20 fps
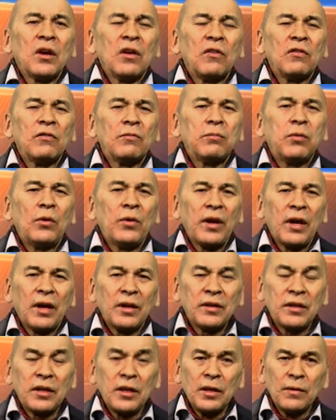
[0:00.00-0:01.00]
в
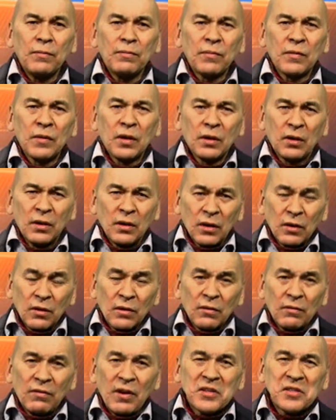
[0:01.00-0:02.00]
Бурятии.
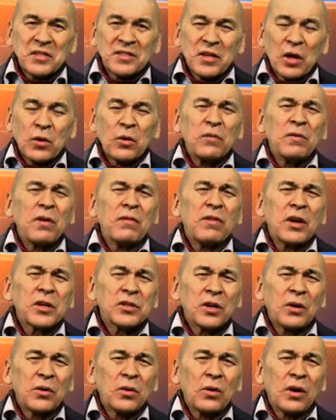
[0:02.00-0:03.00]
Ваше здоровье в
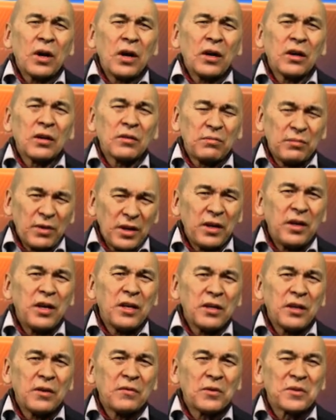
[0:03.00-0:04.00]
ваших руках.
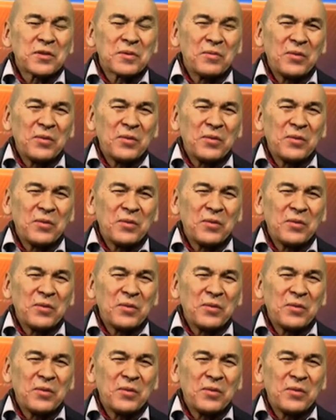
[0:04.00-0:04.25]
Берегите его с